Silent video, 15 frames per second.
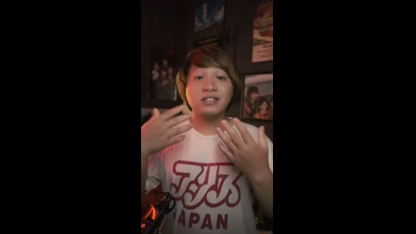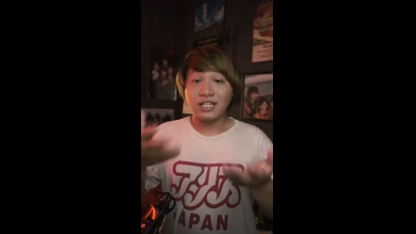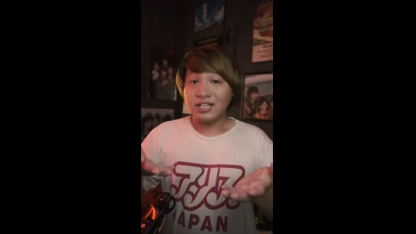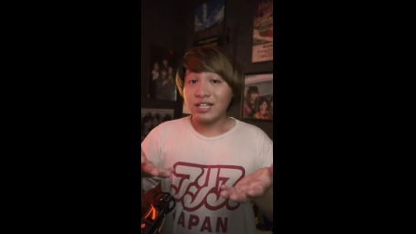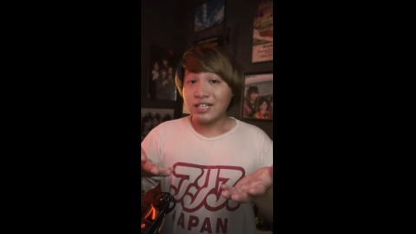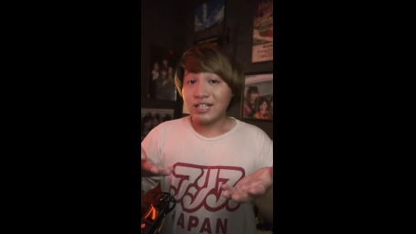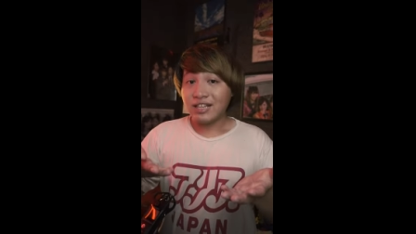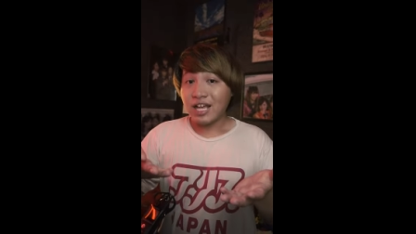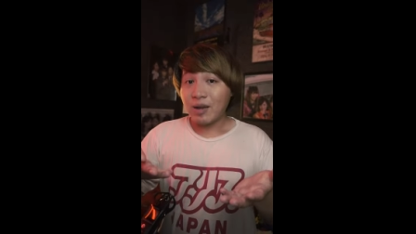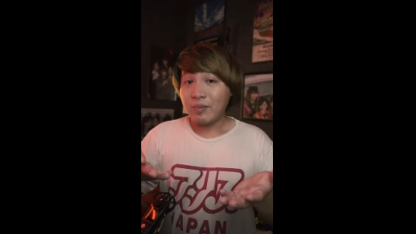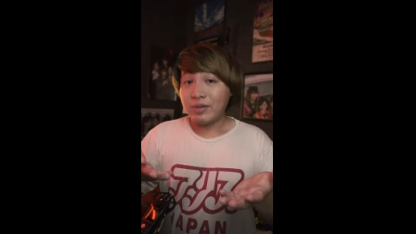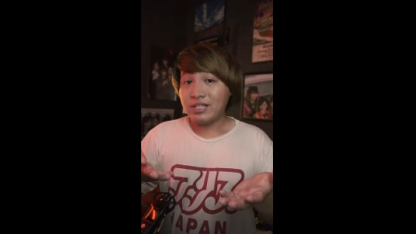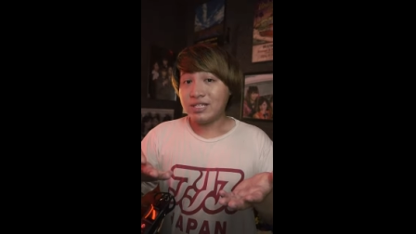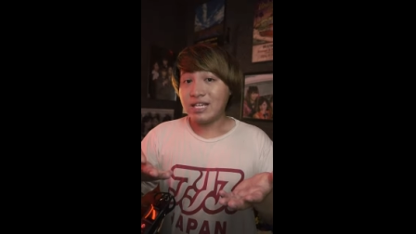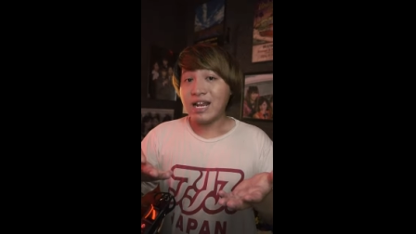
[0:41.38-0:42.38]
cerita tentang
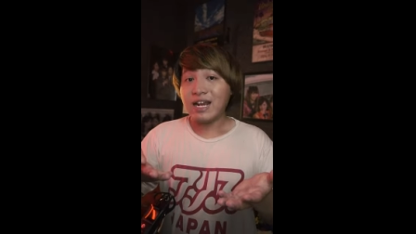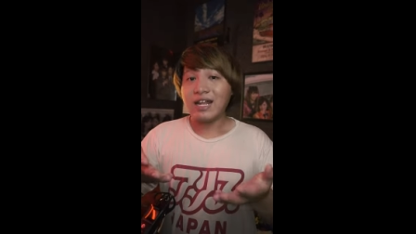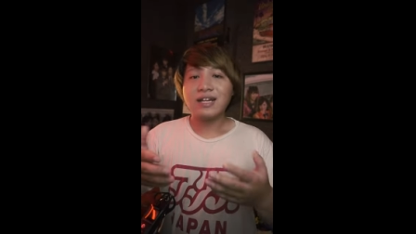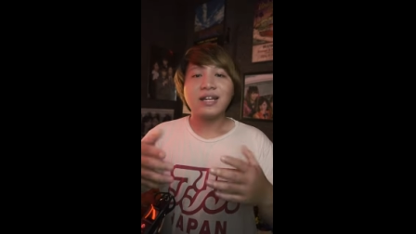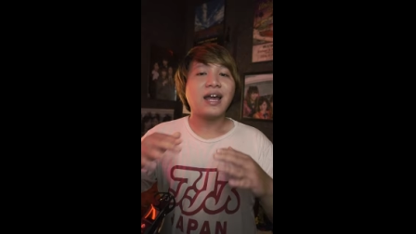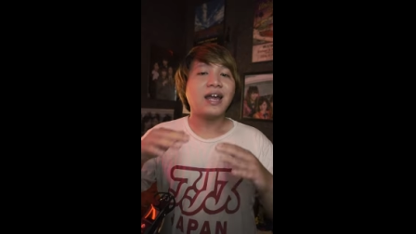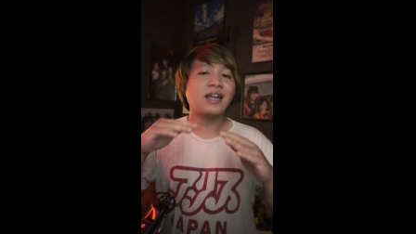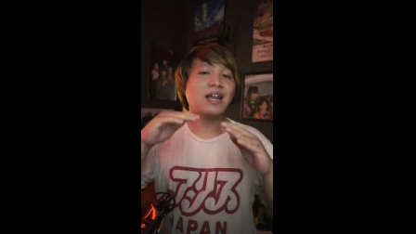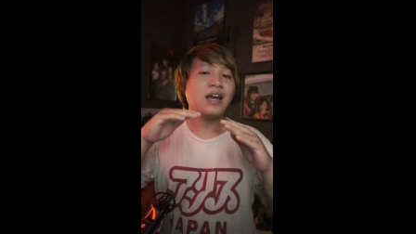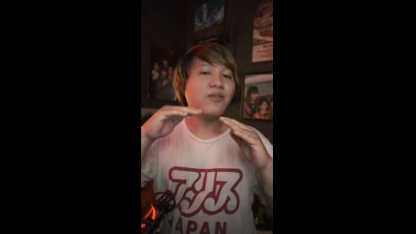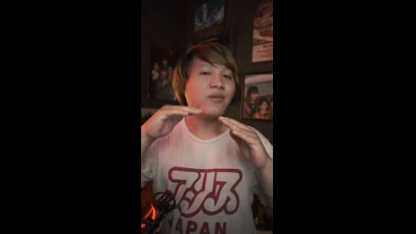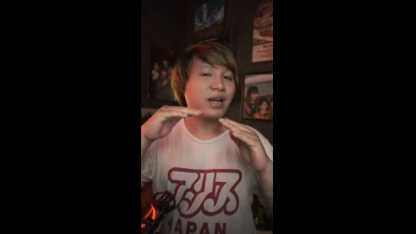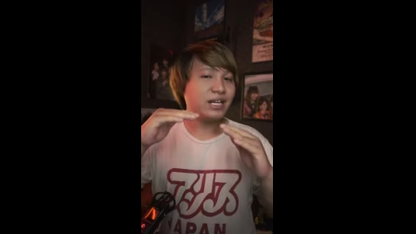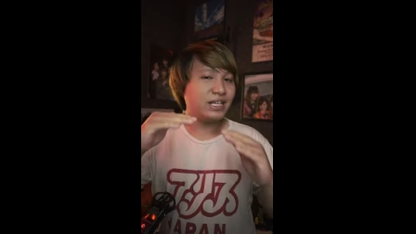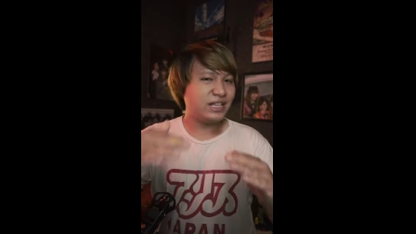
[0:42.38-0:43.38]
penyesalan karena
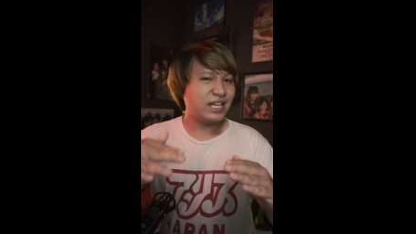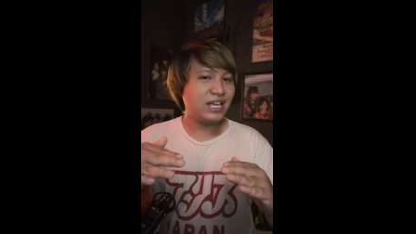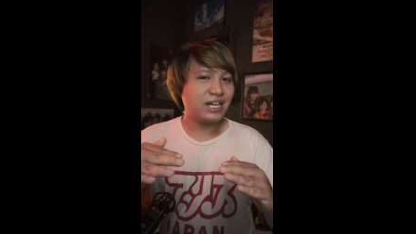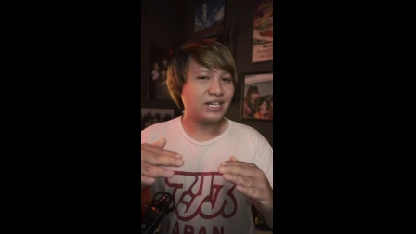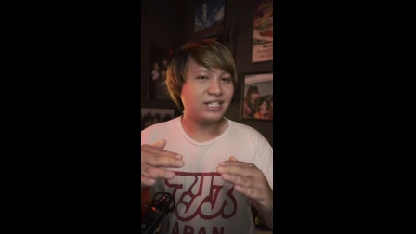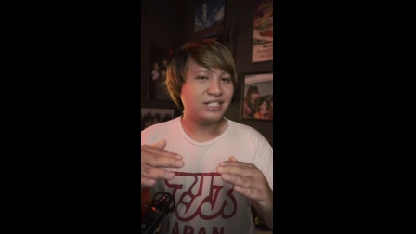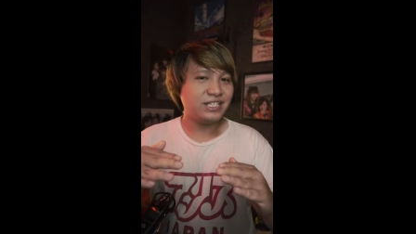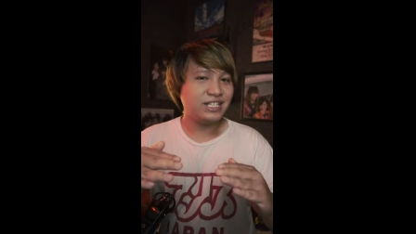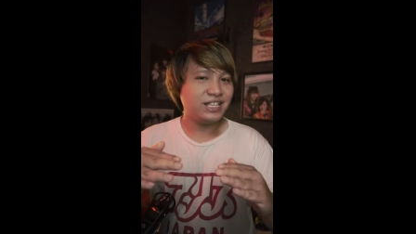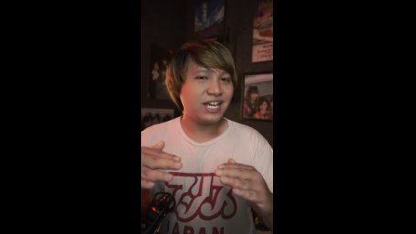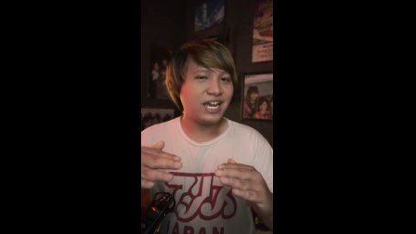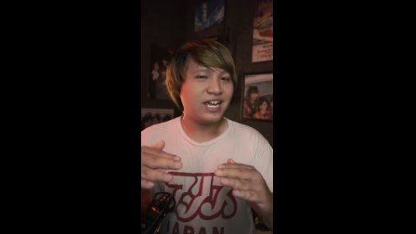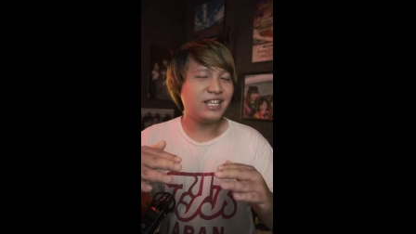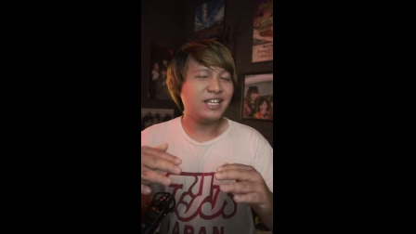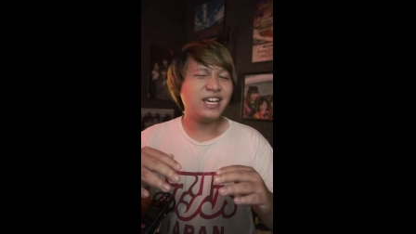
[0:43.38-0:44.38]
wanita yang
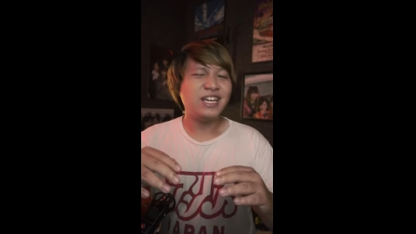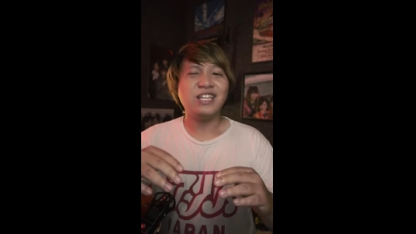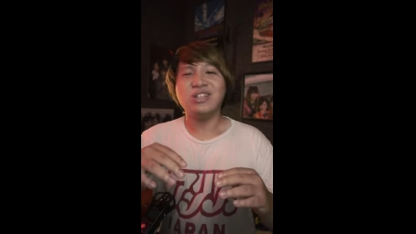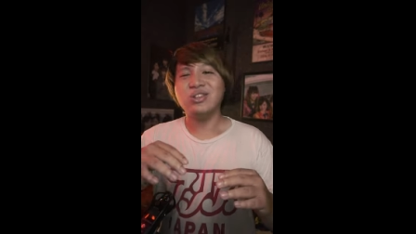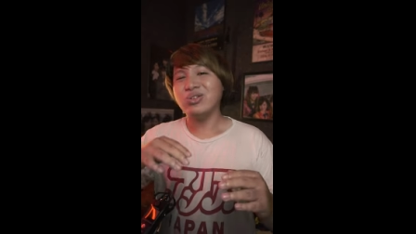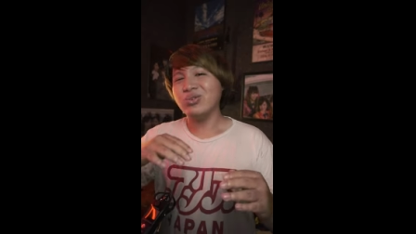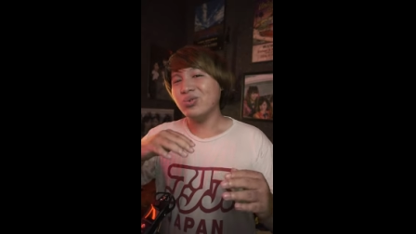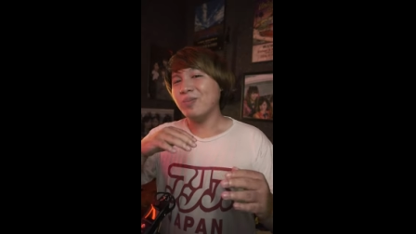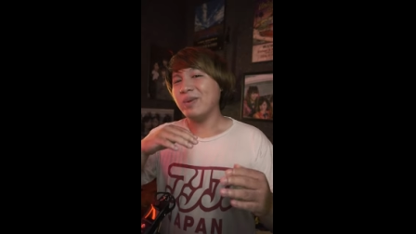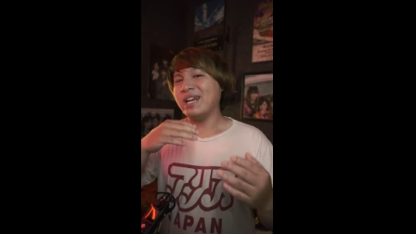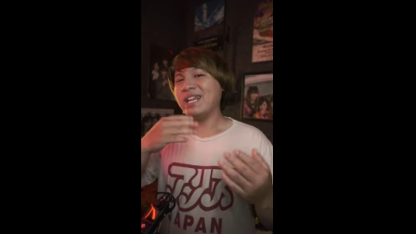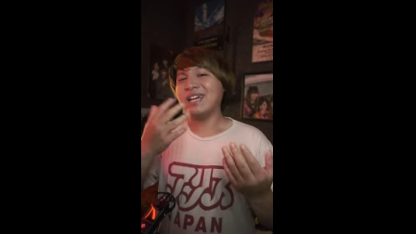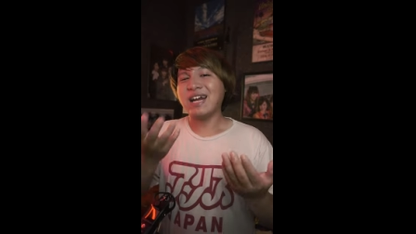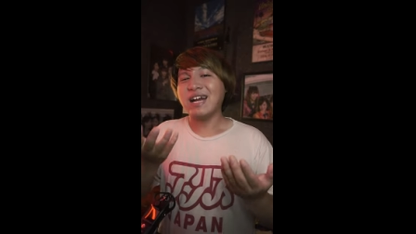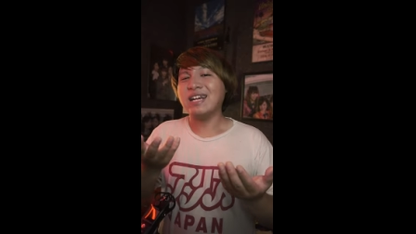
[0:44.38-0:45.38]
dicintainya itu
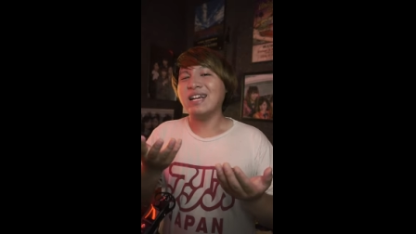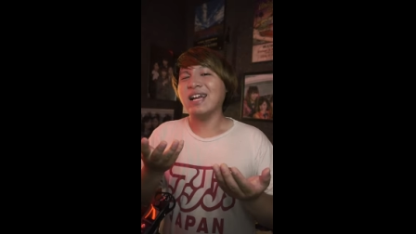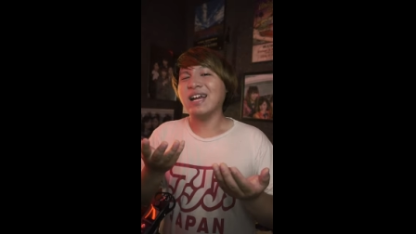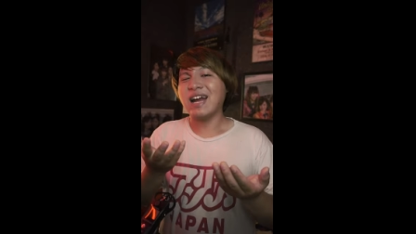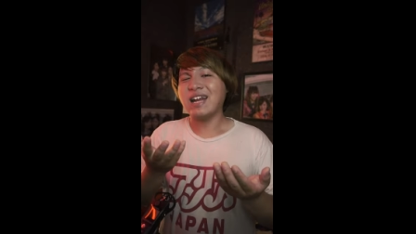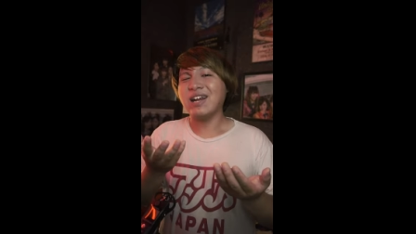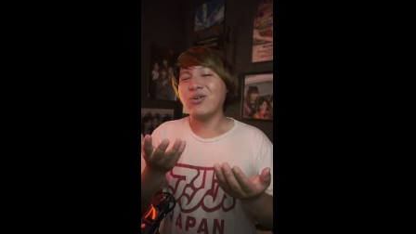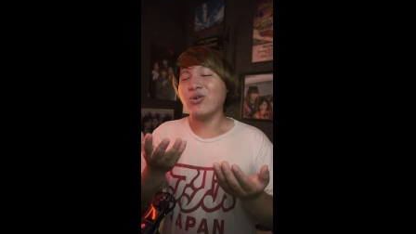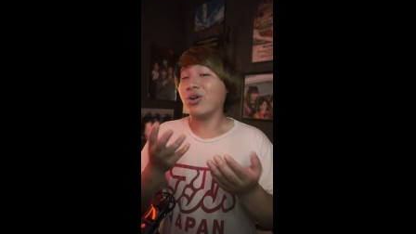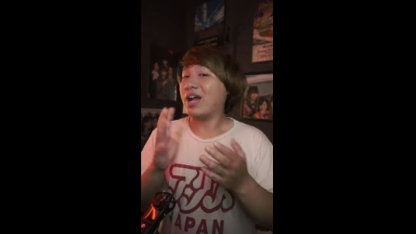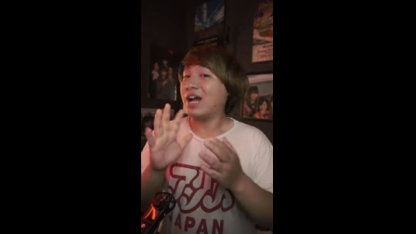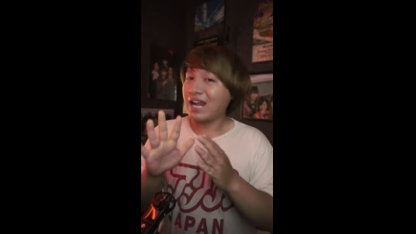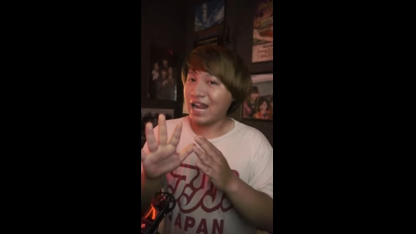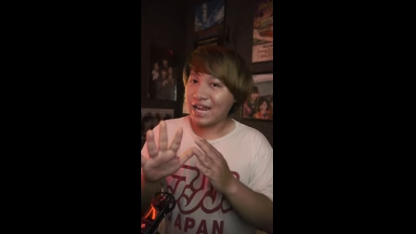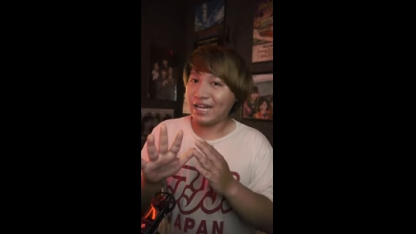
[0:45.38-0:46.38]
menikah dengan
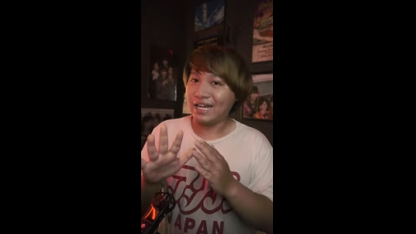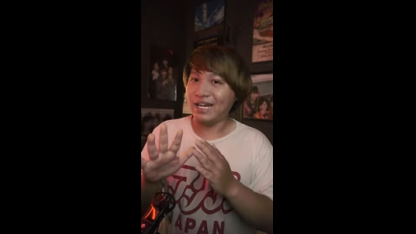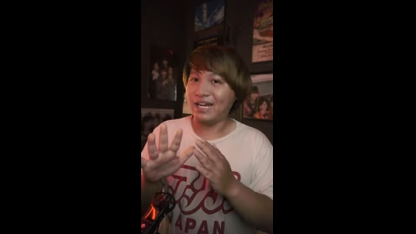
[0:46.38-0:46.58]
orang lain.